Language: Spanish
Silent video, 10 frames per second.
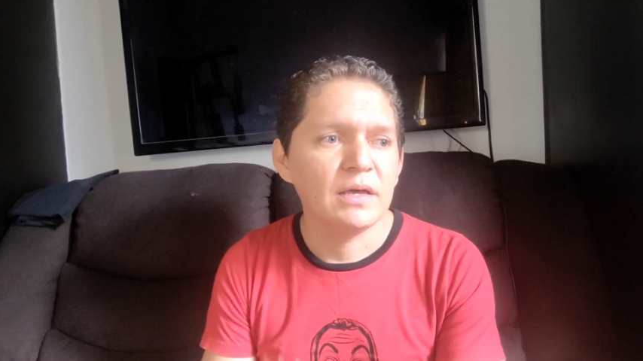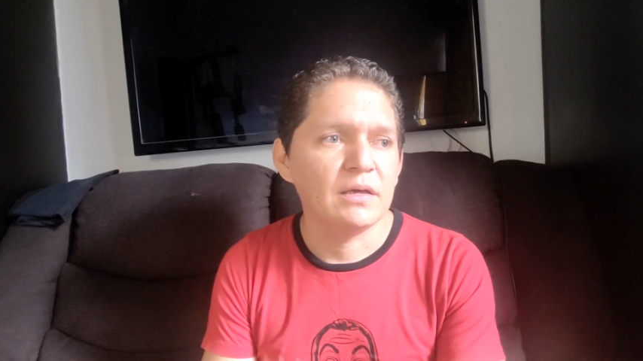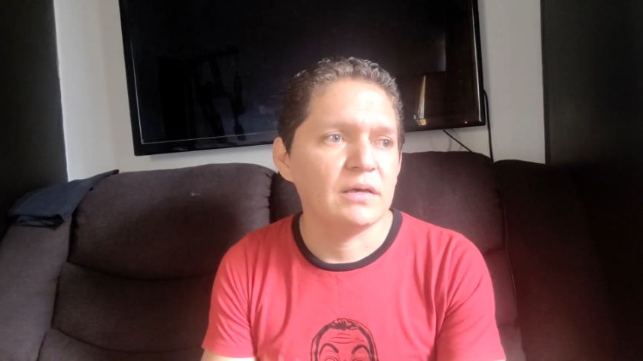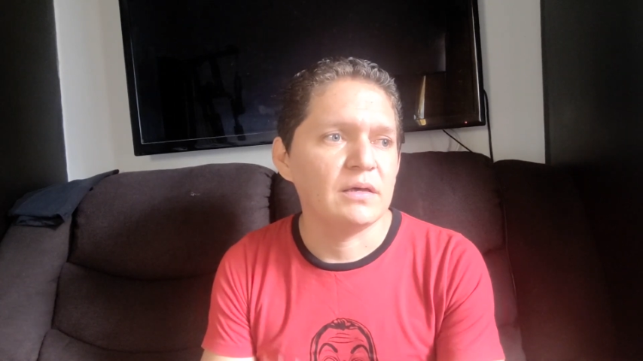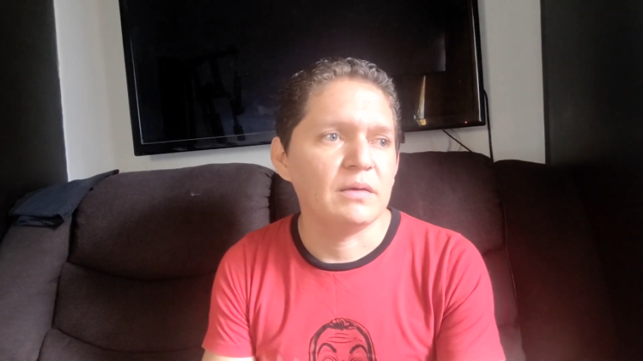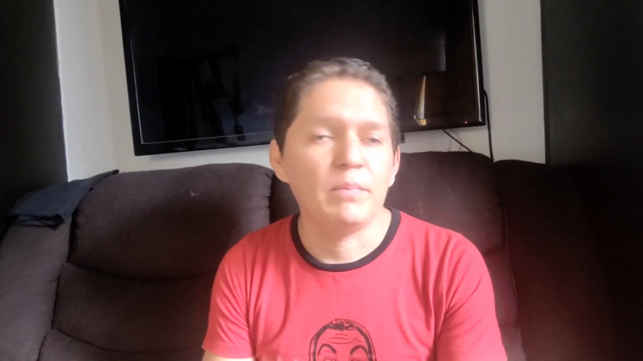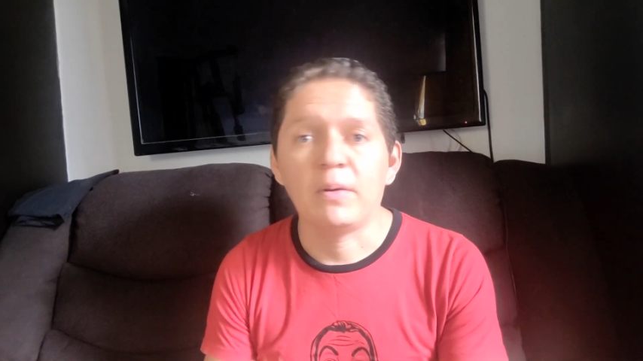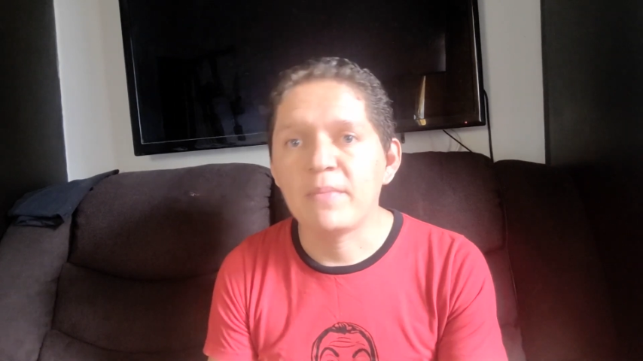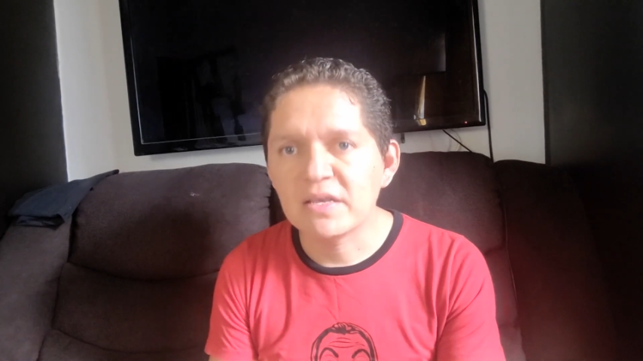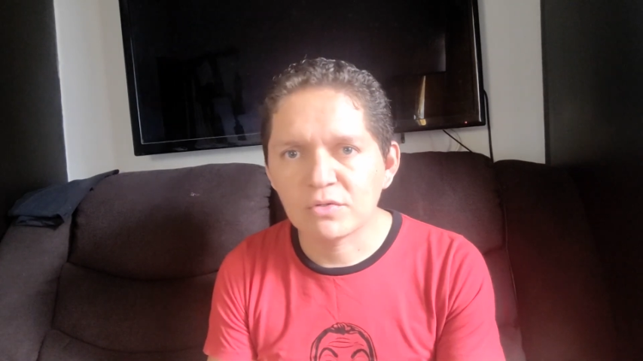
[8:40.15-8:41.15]
eh,
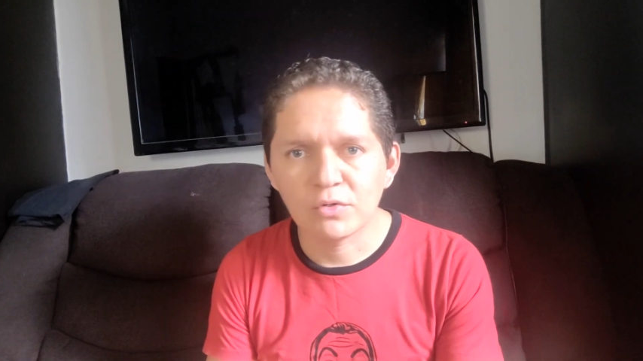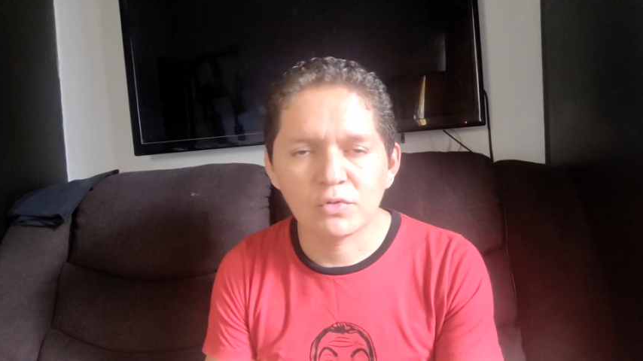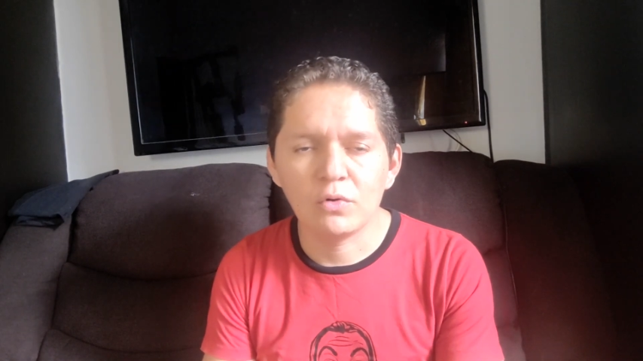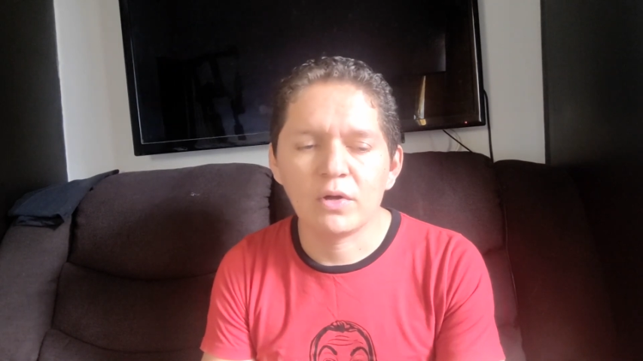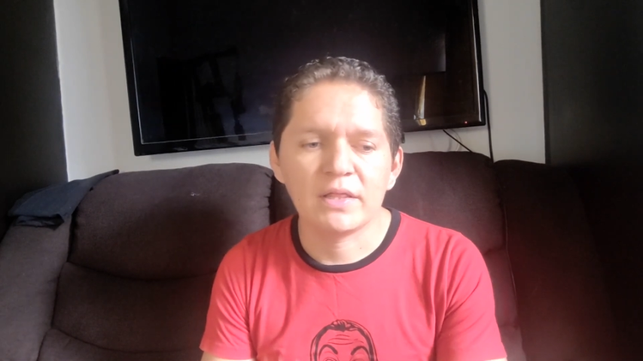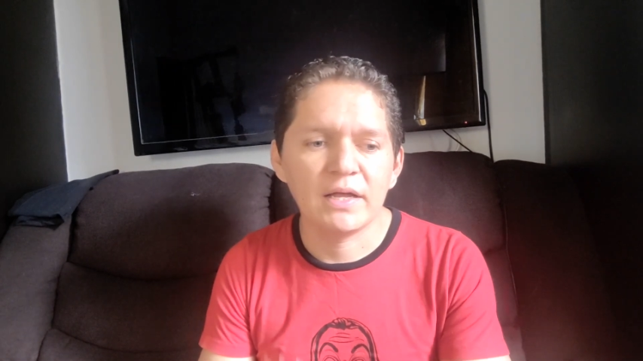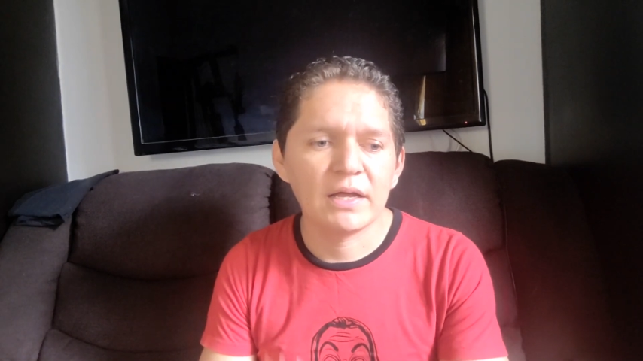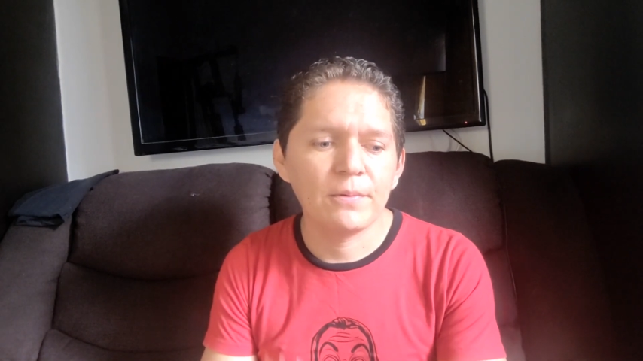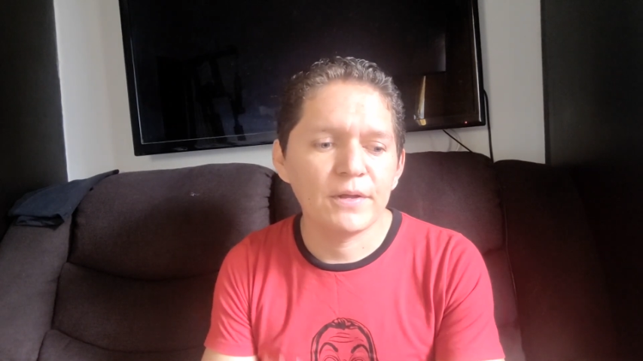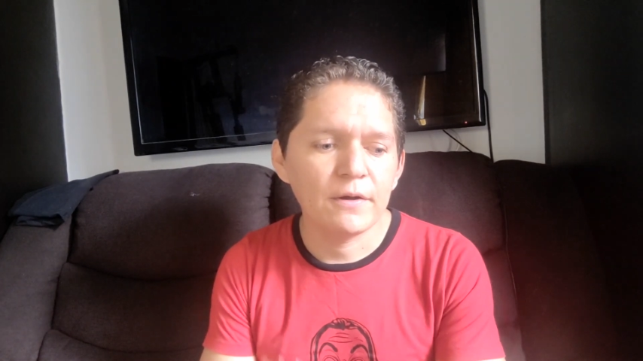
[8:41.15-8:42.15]
permisos, todo lo que tenga
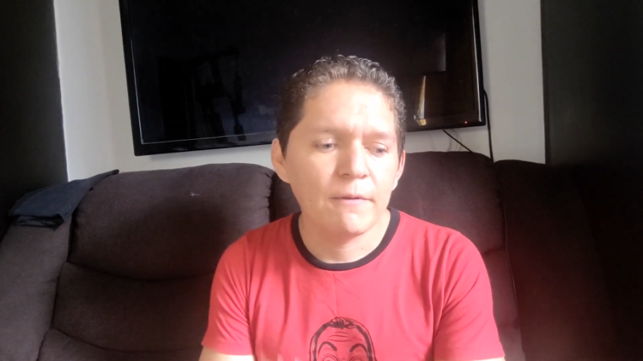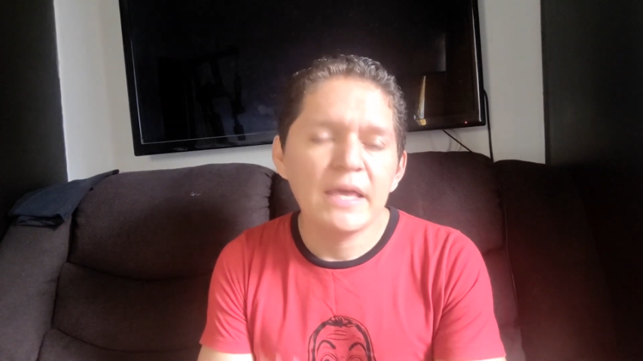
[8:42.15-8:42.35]
que ver.